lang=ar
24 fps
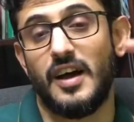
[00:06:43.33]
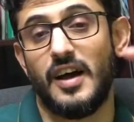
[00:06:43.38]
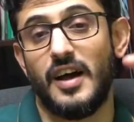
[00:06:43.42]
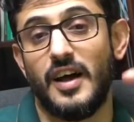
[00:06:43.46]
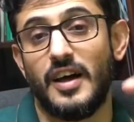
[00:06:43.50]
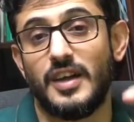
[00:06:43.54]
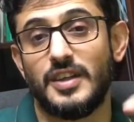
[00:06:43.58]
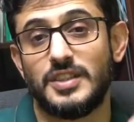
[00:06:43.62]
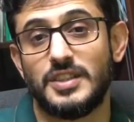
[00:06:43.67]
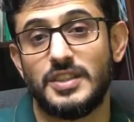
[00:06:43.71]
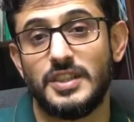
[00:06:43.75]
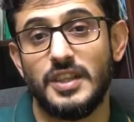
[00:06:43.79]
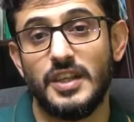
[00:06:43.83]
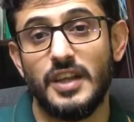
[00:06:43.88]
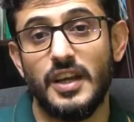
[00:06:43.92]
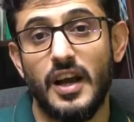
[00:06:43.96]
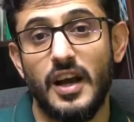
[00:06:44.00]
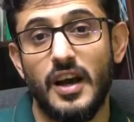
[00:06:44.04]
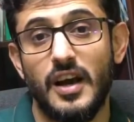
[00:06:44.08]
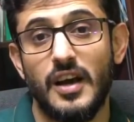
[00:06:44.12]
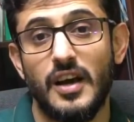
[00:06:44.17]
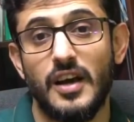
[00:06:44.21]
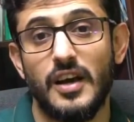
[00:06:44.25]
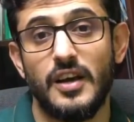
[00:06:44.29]

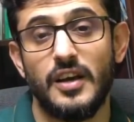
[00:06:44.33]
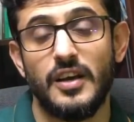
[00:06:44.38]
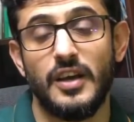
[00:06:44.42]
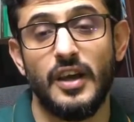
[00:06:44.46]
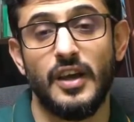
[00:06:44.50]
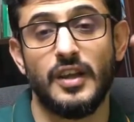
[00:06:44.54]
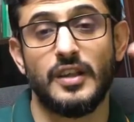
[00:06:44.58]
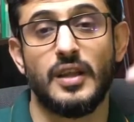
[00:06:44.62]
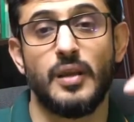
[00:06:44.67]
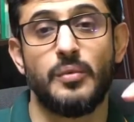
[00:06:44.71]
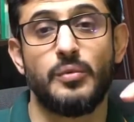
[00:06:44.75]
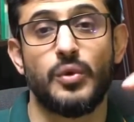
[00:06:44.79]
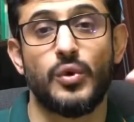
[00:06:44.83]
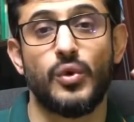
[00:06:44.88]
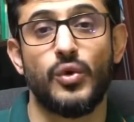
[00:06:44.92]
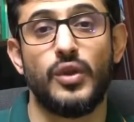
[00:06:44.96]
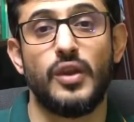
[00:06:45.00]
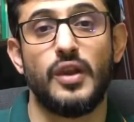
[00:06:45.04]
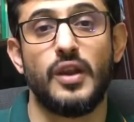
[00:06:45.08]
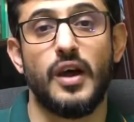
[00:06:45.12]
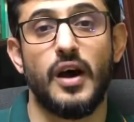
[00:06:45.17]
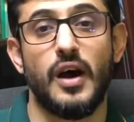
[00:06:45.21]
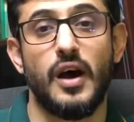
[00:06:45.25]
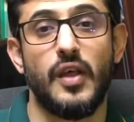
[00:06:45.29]
الشيعة يعتبرون
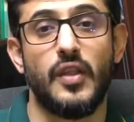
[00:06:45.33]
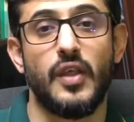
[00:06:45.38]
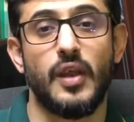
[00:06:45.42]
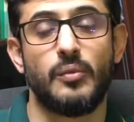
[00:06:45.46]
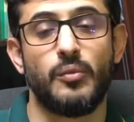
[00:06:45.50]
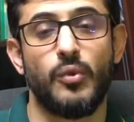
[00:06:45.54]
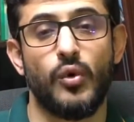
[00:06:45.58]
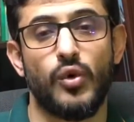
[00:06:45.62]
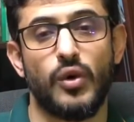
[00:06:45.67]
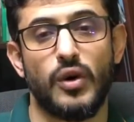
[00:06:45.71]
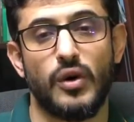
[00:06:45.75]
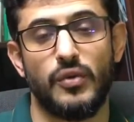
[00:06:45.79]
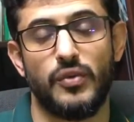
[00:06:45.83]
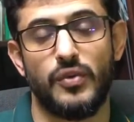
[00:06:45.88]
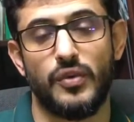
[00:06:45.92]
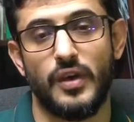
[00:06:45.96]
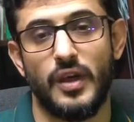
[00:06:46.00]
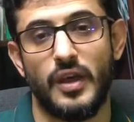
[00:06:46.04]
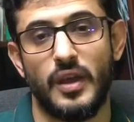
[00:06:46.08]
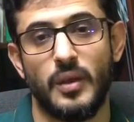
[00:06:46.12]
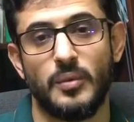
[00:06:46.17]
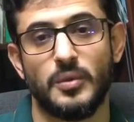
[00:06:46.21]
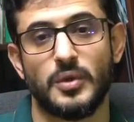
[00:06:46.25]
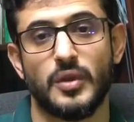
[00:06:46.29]
أن هذا الموقف
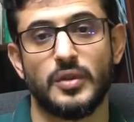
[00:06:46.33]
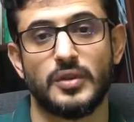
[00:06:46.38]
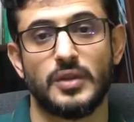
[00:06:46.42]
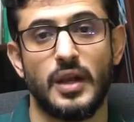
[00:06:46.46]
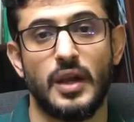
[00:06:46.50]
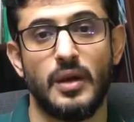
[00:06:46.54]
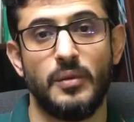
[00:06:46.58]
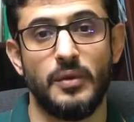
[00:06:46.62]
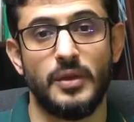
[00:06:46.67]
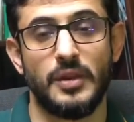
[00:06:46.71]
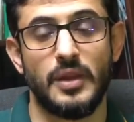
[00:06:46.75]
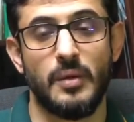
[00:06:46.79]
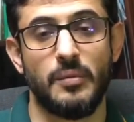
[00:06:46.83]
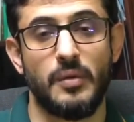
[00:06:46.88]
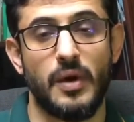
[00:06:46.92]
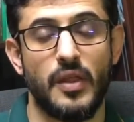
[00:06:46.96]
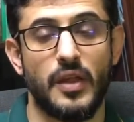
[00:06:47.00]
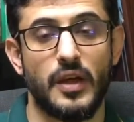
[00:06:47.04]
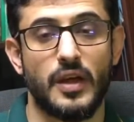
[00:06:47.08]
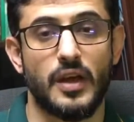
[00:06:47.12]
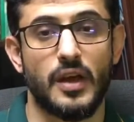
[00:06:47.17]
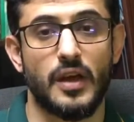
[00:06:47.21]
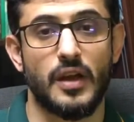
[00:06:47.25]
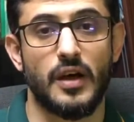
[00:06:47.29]
النبي صلى الله عليه وسلم عندما
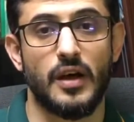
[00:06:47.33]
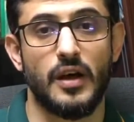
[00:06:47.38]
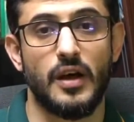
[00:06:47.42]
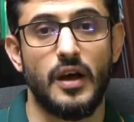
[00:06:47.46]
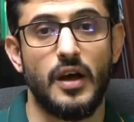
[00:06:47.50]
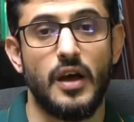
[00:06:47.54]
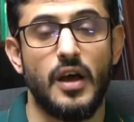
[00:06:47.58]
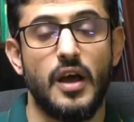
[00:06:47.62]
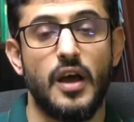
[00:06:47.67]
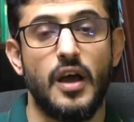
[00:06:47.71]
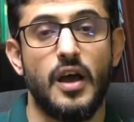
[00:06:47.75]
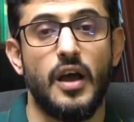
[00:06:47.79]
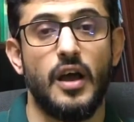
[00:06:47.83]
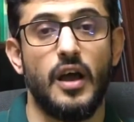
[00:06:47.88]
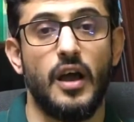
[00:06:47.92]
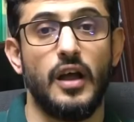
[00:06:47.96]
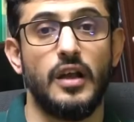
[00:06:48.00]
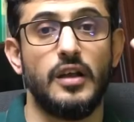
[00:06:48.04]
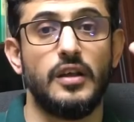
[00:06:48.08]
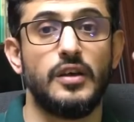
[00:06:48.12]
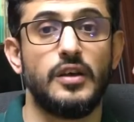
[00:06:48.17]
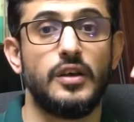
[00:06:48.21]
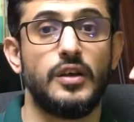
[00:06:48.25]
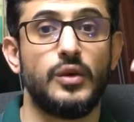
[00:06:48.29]
ذكر
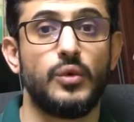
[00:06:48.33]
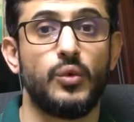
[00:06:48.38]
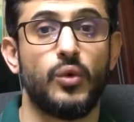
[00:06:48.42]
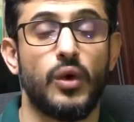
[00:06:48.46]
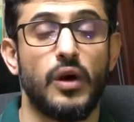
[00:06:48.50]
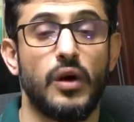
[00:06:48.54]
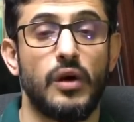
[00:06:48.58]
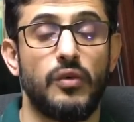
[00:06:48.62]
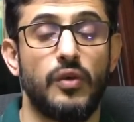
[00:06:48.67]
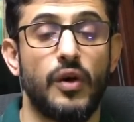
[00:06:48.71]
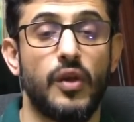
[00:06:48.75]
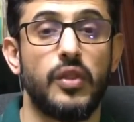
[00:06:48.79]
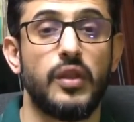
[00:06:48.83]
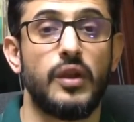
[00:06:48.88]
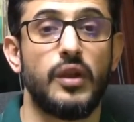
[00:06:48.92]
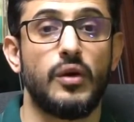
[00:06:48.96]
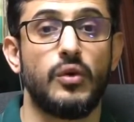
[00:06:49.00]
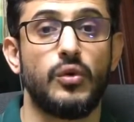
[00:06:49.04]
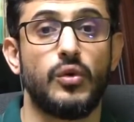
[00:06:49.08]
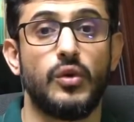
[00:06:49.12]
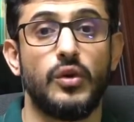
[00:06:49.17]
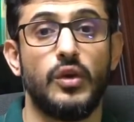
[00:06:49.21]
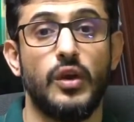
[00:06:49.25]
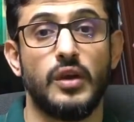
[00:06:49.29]
علي
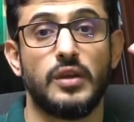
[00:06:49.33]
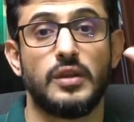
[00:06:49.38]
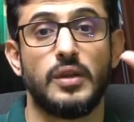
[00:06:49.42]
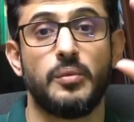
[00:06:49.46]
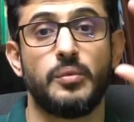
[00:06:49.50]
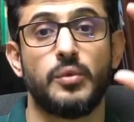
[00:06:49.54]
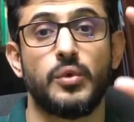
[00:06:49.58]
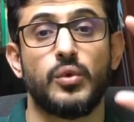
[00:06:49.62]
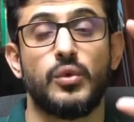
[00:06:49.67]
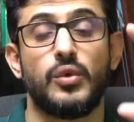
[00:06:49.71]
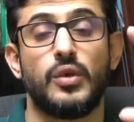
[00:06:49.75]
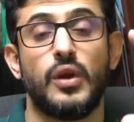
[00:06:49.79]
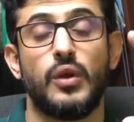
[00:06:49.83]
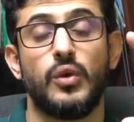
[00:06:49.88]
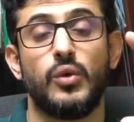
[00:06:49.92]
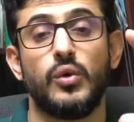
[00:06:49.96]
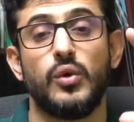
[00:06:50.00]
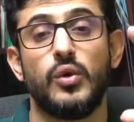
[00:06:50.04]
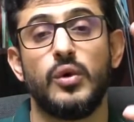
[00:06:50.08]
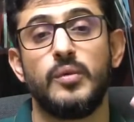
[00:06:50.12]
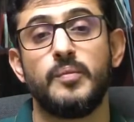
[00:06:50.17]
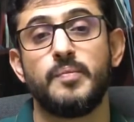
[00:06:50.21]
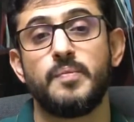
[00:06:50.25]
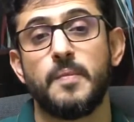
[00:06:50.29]
وفضله
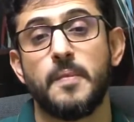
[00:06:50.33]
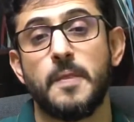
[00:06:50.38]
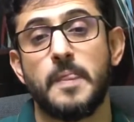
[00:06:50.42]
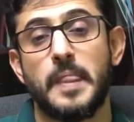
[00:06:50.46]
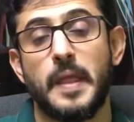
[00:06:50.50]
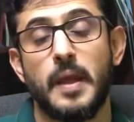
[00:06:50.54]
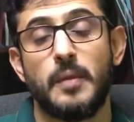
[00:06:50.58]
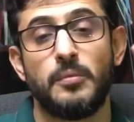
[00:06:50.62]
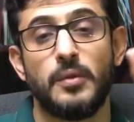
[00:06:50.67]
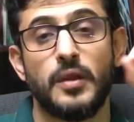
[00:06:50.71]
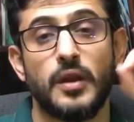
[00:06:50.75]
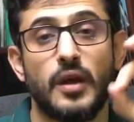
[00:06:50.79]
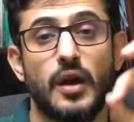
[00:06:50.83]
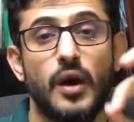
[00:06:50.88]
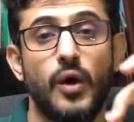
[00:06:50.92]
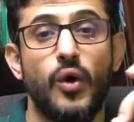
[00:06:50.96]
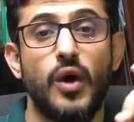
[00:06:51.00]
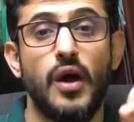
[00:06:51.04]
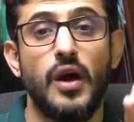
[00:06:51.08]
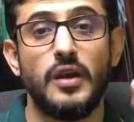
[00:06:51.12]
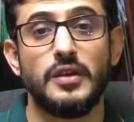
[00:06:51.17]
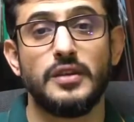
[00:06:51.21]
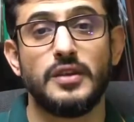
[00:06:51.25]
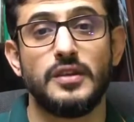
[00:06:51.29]
يعتبرونه من
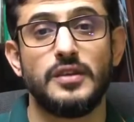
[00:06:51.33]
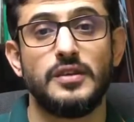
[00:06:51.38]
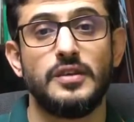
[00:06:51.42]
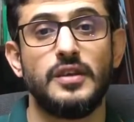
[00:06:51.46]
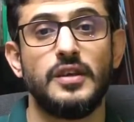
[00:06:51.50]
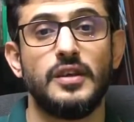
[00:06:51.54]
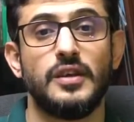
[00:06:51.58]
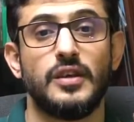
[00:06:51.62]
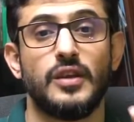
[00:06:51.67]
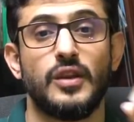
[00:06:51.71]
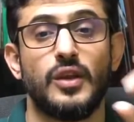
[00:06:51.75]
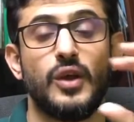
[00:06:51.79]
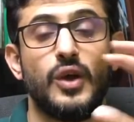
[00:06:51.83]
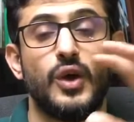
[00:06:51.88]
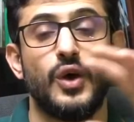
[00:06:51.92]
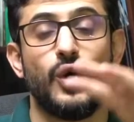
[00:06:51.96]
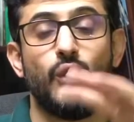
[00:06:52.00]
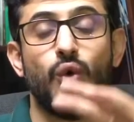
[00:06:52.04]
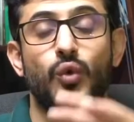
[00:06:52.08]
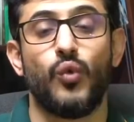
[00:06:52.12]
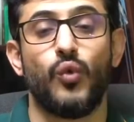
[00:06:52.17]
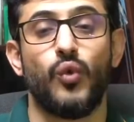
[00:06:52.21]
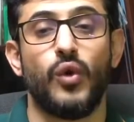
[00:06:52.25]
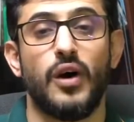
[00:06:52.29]
قواعد الدين
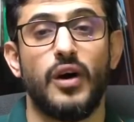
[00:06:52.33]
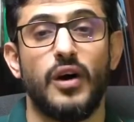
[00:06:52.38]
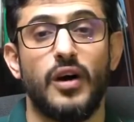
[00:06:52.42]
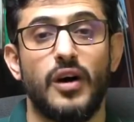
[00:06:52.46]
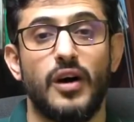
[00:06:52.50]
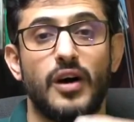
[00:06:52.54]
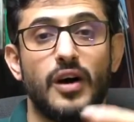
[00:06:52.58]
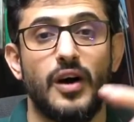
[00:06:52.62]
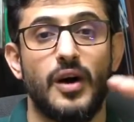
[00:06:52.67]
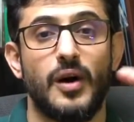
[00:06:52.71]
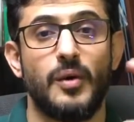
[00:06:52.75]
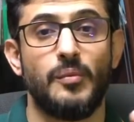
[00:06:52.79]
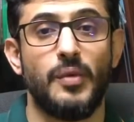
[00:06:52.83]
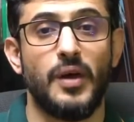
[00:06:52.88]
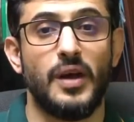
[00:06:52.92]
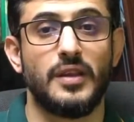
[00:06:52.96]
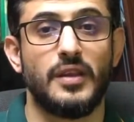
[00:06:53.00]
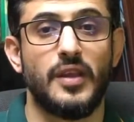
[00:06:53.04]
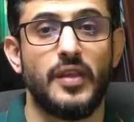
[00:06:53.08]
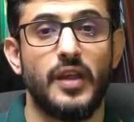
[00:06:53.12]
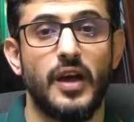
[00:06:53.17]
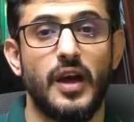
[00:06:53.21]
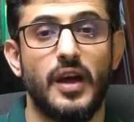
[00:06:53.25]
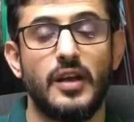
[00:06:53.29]
وبعد
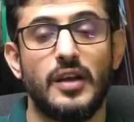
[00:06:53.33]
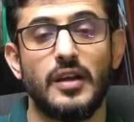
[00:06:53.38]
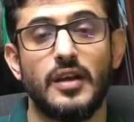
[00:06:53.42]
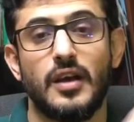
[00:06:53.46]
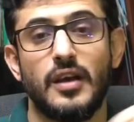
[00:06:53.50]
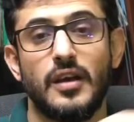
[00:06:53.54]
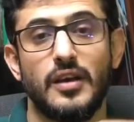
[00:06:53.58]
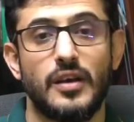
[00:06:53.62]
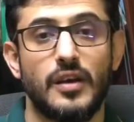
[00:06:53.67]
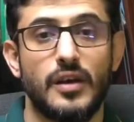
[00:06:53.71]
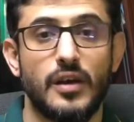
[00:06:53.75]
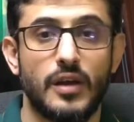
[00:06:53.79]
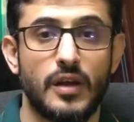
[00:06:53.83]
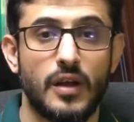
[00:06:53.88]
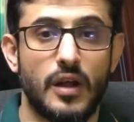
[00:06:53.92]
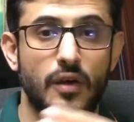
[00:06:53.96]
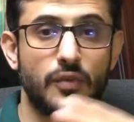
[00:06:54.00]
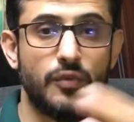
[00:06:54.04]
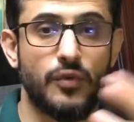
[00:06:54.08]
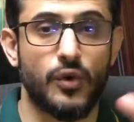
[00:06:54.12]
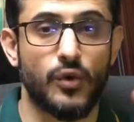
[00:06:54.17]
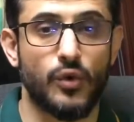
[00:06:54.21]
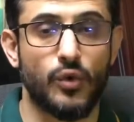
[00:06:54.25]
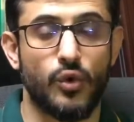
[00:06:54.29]
ذلك
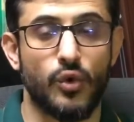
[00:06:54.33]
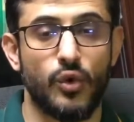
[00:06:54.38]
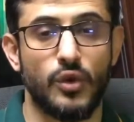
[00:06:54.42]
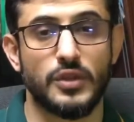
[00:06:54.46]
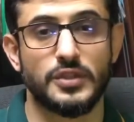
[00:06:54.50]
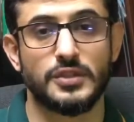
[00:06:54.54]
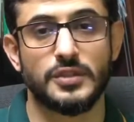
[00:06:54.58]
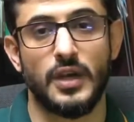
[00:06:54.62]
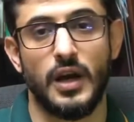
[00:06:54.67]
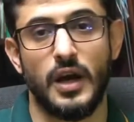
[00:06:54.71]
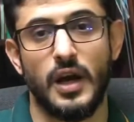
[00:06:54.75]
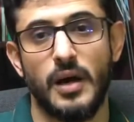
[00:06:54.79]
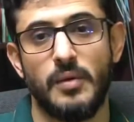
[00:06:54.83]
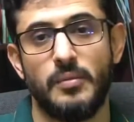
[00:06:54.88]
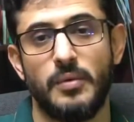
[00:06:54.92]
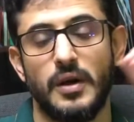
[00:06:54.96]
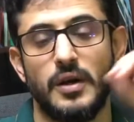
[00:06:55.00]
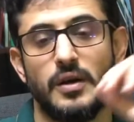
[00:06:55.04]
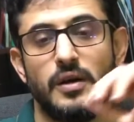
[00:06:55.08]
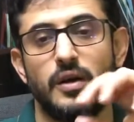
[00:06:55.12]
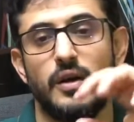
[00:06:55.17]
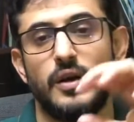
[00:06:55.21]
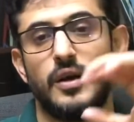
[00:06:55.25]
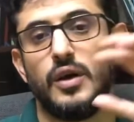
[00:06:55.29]
كفروا كل الصحابة
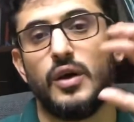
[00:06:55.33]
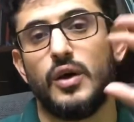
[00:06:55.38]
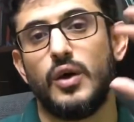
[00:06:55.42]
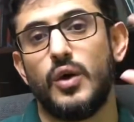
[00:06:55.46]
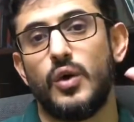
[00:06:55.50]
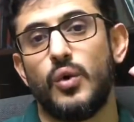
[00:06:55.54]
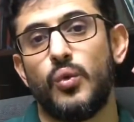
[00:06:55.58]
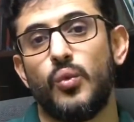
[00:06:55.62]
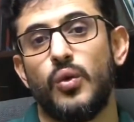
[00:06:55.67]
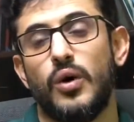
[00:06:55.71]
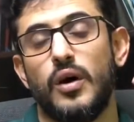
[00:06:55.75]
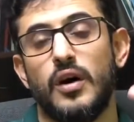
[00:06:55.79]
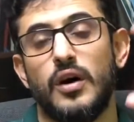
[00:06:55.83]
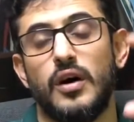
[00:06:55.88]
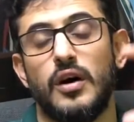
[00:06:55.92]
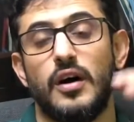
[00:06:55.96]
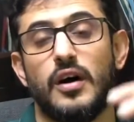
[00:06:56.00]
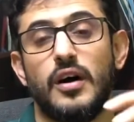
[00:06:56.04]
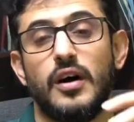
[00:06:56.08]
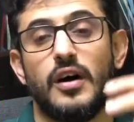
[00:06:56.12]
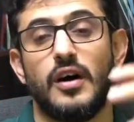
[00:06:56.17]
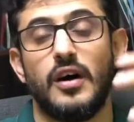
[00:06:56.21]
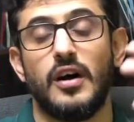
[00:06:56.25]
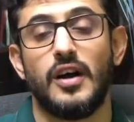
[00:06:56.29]

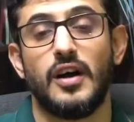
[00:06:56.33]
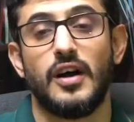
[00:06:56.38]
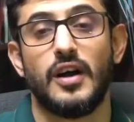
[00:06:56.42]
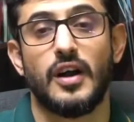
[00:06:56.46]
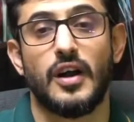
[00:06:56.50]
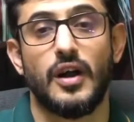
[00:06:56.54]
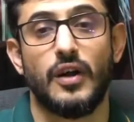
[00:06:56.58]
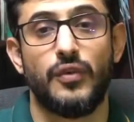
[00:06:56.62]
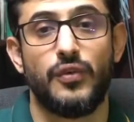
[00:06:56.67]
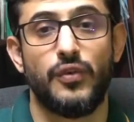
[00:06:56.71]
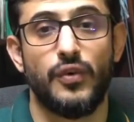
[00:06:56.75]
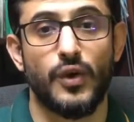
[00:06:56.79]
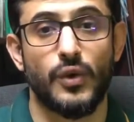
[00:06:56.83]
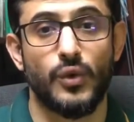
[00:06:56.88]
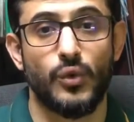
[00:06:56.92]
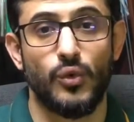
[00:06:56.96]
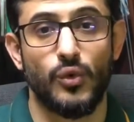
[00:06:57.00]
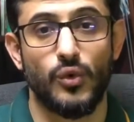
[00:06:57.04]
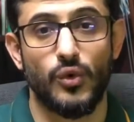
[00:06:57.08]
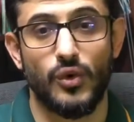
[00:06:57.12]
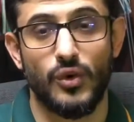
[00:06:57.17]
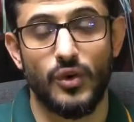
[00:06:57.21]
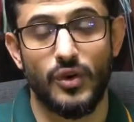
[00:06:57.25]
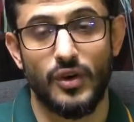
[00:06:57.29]

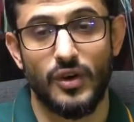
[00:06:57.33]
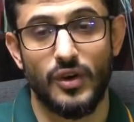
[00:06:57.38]
وكفروا